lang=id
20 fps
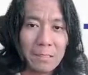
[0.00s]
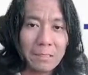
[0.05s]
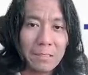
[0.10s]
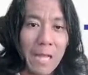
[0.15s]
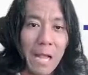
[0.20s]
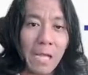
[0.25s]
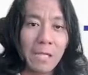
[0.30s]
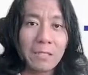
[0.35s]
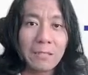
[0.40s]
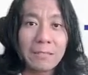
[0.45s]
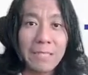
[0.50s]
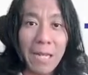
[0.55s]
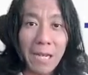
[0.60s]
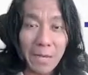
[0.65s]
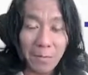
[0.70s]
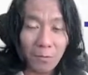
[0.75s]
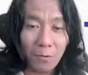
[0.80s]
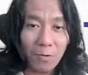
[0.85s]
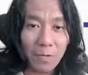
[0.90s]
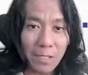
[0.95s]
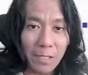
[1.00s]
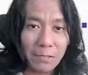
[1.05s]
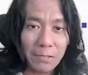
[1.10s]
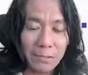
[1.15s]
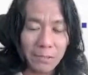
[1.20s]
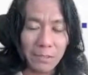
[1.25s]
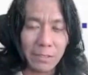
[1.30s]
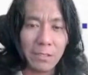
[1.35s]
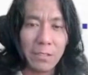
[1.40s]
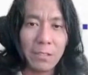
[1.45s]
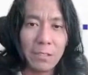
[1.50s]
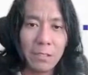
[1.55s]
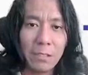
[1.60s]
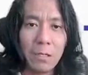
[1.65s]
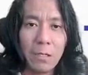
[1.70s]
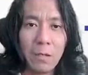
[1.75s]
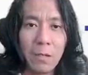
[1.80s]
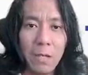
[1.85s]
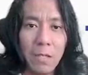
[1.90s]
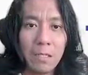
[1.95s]
Nah, dalam konteks ini,
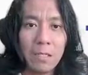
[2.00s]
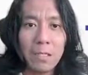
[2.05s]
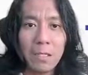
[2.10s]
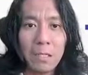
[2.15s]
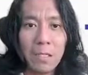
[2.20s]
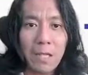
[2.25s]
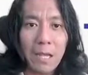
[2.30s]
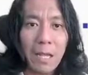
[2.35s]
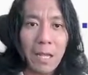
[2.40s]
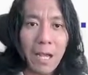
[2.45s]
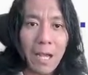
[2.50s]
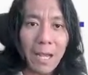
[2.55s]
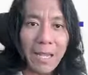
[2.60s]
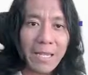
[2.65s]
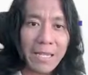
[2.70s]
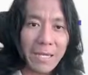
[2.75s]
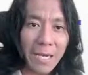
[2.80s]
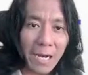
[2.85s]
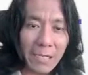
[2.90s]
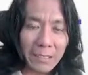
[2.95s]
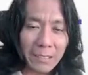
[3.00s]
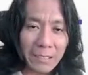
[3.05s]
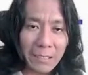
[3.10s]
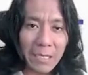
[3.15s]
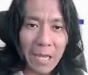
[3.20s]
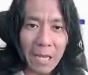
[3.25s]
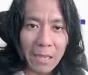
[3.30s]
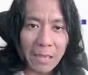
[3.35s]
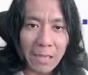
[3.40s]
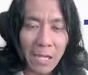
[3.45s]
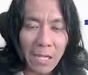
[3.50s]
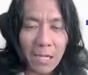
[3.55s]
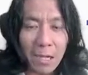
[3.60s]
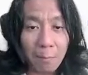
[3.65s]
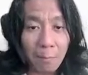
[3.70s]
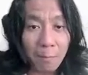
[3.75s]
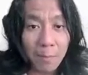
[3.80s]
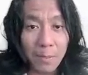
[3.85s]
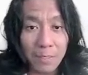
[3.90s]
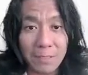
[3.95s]
hierarki
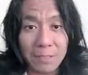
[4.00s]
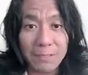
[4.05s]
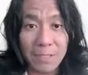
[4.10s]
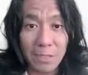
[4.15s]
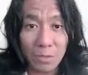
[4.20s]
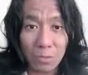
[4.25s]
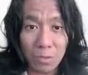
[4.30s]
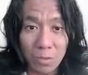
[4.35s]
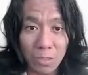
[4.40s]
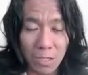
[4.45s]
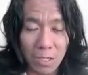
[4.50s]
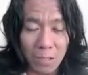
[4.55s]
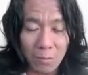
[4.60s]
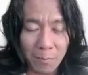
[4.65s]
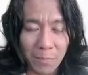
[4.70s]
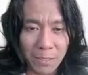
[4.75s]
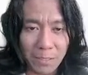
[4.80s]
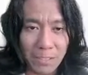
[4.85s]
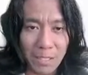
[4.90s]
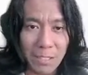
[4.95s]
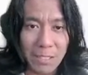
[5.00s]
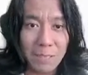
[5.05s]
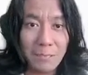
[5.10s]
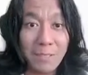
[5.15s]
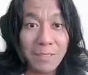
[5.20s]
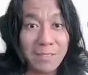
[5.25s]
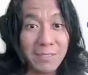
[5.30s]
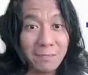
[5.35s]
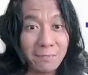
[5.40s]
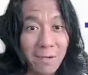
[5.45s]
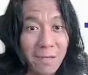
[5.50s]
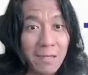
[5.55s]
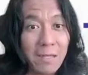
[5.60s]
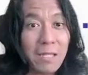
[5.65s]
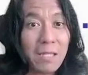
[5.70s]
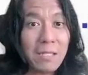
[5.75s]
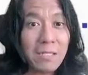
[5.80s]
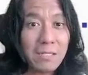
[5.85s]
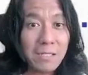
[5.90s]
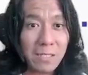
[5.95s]
antara peer satu dengan peer lain
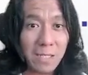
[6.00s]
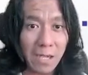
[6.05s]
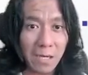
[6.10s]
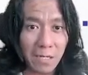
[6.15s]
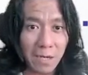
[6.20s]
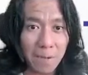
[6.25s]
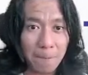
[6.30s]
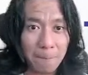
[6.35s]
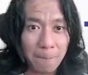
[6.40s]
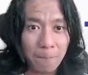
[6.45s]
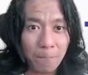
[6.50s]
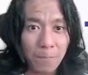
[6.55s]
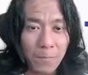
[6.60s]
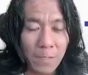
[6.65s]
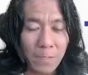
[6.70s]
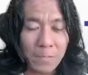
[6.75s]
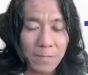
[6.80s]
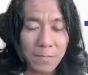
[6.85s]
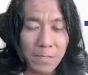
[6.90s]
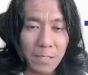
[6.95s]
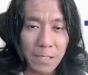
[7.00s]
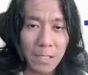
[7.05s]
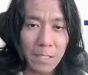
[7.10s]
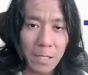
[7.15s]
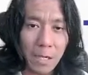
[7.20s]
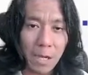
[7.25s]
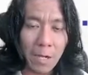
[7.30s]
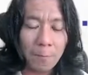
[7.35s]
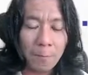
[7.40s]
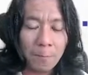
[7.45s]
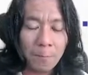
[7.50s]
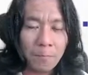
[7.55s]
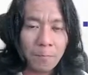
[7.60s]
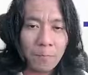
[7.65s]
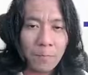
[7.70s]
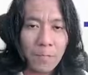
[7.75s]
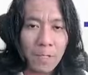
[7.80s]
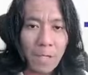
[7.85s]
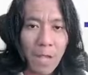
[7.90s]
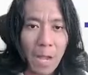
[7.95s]
bersifat setara. Sehingga,
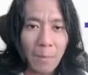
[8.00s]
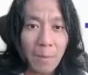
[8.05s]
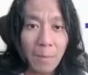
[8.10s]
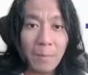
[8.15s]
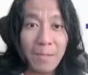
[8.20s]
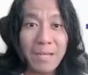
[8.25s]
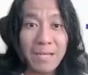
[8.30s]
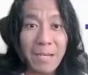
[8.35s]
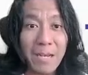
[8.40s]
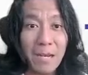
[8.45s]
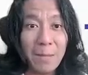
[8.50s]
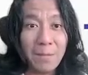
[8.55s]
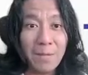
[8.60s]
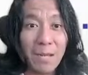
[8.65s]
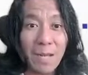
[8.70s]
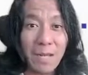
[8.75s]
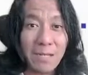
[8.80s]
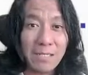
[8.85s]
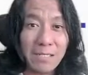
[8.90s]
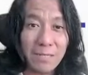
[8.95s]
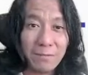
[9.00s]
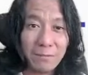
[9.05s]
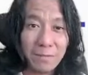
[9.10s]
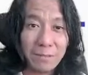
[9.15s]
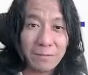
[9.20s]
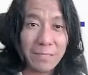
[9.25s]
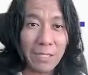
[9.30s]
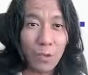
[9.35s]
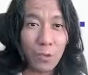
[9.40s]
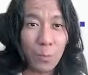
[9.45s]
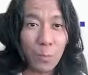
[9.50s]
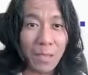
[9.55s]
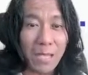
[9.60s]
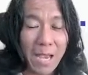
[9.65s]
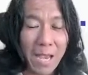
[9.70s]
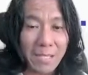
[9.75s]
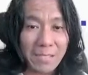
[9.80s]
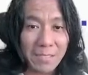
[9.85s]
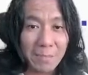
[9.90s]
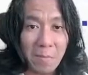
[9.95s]
apabila dalam client server satu
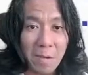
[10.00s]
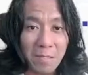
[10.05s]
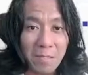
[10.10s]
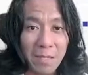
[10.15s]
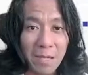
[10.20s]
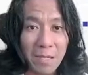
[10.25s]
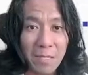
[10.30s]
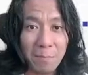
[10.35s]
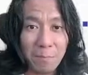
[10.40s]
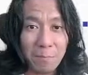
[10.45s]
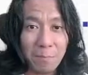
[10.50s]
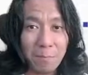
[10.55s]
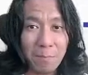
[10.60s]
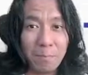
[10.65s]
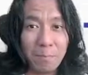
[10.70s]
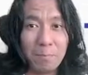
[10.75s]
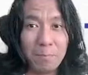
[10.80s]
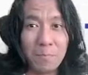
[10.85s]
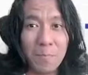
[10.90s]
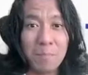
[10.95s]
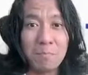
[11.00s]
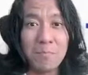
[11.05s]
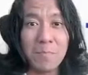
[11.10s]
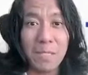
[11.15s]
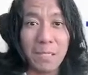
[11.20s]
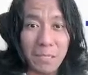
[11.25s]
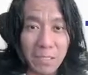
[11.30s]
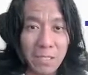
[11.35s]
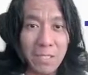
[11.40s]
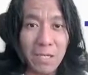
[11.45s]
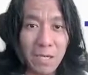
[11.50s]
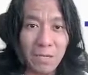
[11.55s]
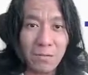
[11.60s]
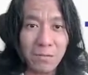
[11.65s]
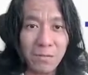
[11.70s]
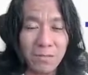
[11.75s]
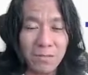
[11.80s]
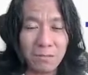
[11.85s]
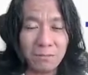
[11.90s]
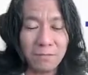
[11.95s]
pihak sebagai pemberi,
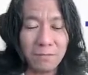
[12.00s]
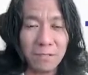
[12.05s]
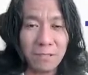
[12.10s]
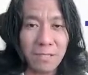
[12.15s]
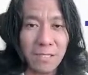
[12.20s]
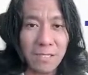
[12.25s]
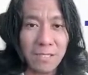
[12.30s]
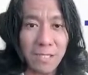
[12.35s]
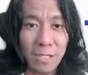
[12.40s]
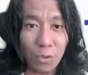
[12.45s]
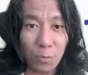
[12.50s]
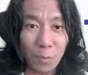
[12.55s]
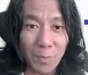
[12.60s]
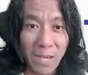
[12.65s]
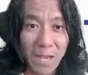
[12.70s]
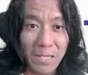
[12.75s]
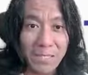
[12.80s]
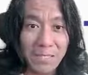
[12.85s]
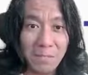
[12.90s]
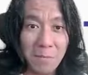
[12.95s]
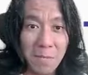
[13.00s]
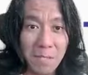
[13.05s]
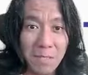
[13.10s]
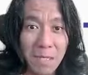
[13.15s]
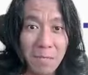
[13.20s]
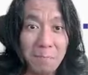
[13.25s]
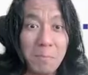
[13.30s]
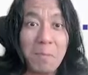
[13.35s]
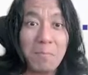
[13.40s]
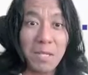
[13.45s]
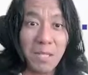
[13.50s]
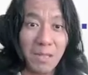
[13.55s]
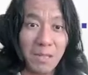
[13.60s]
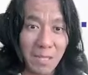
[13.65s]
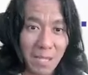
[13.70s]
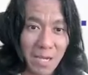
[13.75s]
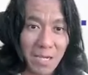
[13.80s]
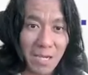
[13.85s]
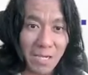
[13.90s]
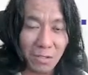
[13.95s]
yaitu server, dan satu pihak sebagai
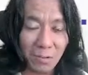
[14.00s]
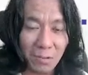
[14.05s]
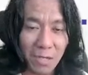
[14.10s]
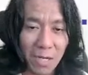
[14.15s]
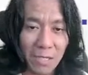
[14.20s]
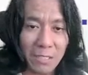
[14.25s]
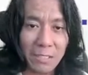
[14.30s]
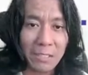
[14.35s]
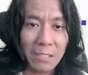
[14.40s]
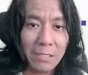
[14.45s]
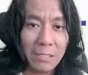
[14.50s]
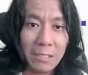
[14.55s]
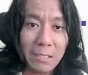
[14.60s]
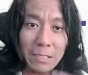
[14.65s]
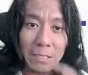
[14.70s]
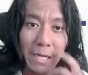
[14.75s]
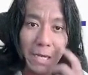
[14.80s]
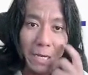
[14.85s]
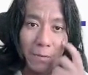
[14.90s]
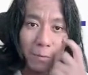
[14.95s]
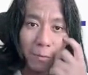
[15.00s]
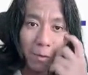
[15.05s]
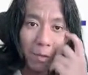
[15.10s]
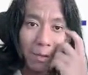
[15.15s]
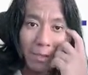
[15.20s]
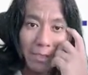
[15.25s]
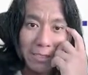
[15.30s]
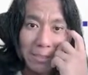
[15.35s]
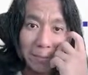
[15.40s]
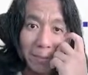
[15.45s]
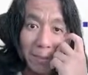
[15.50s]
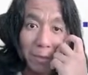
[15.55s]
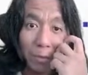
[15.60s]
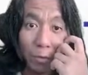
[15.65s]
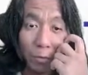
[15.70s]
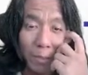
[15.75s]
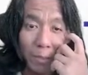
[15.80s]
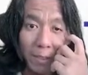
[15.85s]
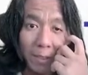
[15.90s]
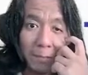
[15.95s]
peminta, yaitu klien, dalam konteks peer
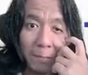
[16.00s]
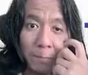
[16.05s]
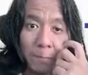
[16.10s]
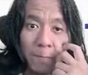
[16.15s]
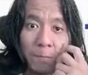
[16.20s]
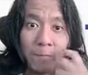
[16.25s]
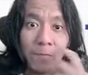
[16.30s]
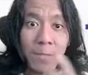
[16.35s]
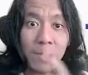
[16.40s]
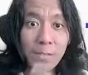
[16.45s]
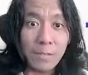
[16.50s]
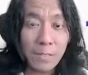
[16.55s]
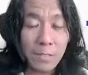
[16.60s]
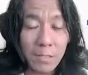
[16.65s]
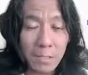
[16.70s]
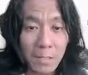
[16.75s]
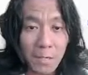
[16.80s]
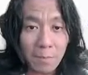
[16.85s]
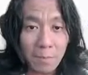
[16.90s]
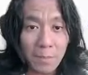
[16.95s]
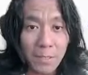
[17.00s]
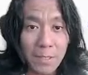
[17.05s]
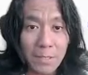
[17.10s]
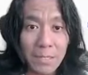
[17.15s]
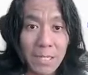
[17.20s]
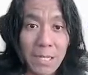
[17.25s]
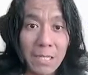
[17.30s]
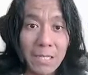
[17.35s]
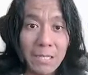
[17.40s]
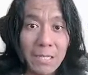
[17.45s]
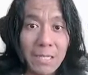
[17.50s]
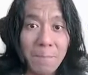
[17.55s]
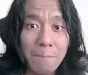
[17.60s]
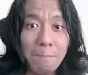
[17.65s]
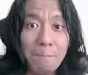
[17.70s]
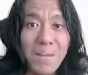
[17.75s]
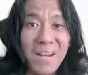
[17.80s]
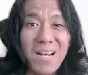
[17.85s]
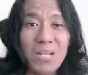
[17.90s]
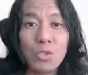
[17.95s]
to -peer, setiap peer
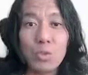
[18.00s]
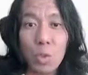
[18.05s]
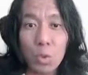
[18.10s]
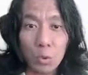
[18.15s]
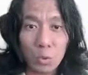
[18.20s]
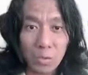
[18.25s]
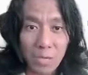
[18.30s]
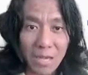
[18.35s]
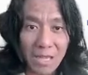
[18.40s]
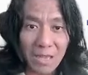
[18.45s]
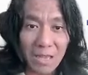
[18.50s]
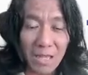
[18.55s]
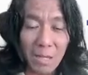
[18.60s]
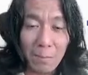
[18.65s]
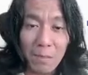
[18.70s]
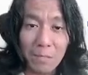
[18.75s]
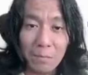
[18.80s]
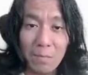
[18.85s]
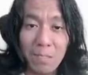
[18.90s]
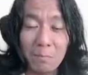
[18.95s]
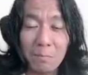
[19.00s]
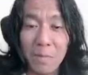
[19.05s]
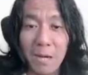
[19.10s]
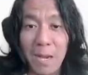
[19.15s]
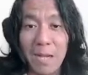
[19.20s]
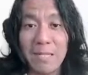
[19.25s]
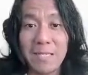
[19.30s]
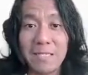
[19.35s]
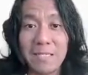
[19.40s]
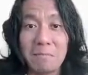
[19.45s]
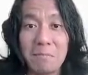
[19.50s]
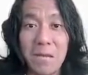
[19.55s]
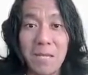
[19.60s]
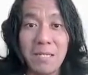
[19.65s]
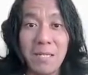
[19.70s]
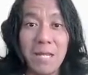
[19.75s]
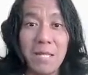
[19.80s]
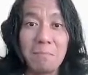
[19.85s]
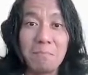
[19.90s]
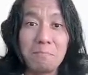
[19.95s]
pada suatu saat dapat berperan
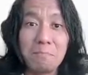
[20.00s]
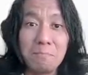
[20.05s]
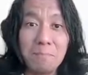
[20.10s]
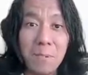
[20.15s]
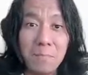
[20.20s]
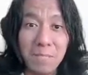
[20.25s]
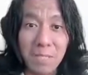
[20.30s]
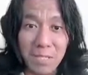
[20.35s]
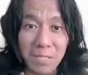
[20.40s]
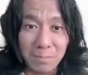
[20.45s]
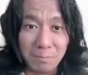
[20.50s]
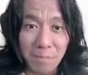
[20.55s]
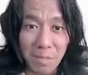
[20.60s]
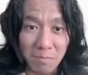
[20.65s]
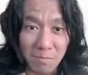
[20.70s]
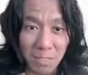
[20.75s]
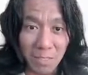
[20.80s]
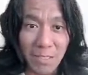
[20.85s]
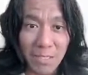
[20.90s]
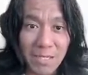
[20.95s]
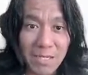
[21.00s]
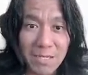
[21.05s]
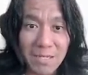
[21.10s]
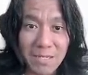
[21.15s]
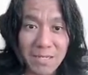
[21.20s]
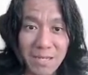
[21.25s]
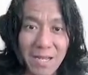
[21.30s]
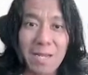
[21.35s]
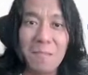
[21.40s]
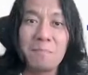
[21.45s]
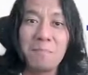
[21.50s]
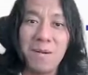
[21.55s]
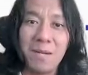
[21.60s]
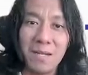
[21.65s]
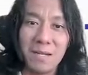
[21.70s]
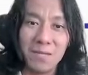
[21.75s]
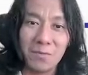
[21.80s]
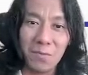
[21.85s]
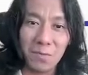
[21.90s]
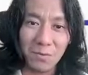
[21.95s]
sebagai pemberi, dan
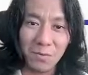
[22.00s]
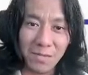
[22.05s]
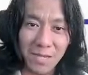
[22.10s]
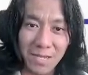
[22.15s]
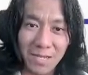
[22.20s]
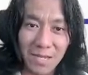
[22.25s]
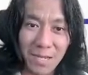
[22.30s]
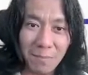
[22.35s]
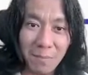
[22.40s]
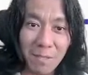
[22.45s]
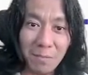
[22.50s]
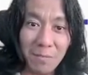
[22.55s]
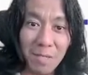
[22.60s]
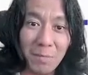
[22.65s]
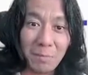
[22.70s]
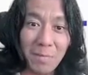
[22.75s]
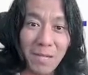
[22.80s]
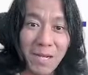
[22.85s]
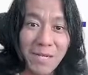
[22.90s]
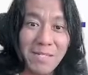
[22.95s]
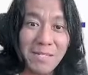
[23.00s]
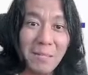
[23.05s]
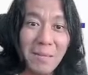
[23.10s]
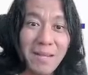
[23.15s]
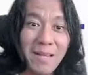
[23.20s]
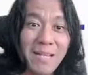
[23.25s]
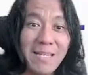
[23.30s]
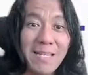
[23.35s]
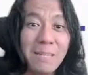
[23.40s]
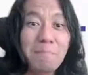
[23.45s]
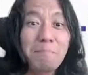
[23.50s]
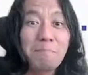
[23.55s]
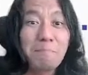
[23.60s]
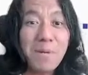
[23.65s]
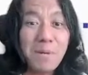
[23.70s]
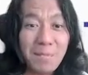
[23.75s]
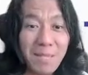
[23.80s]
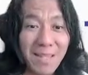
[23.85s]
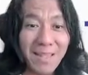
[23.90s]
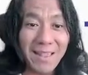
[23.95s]
pada suatu saat dapat berperan sebagai
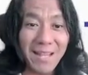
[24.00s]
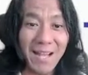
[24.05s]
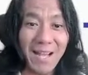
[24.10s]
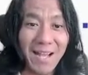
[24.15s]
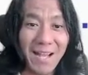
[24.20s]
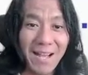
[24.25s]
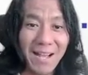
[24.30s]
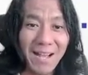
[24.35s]
peminta.